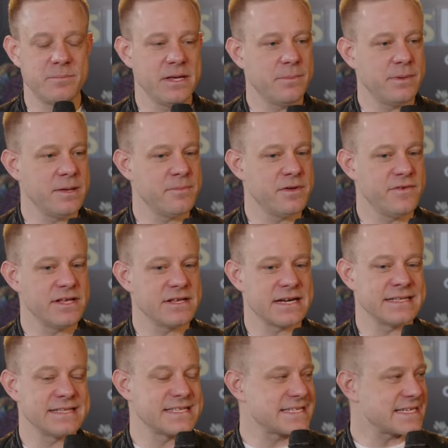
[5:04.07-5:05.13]
Bibel immer
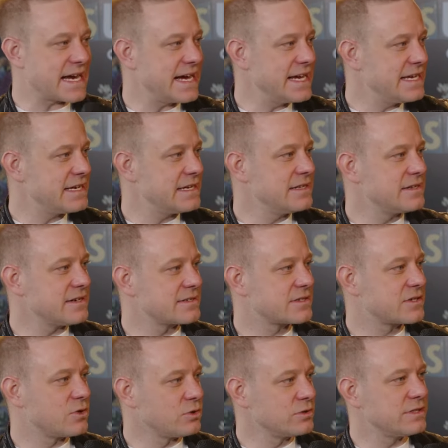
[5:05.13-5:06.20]
wieder ein Zeichen,
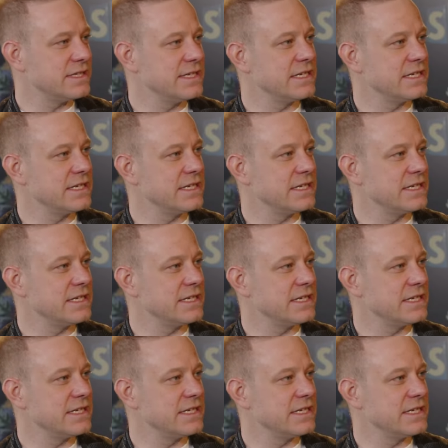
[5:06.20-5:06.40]
dass Gott